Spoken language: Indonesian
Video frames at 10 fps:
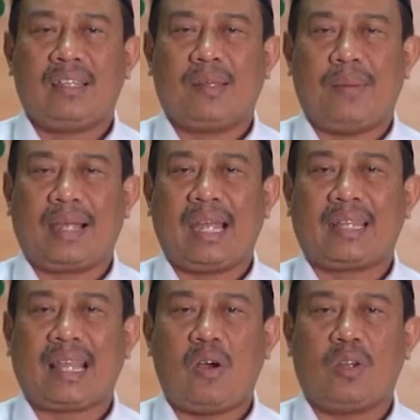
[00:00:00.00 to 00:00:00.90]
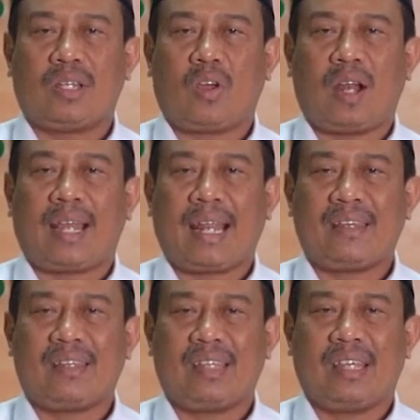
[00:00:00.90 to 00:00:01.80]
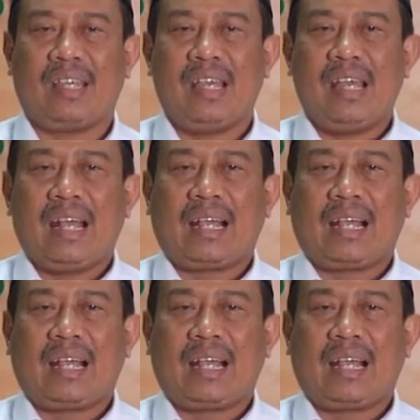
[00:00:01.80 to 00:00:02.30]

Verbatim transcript: sebagai tahun toleransi.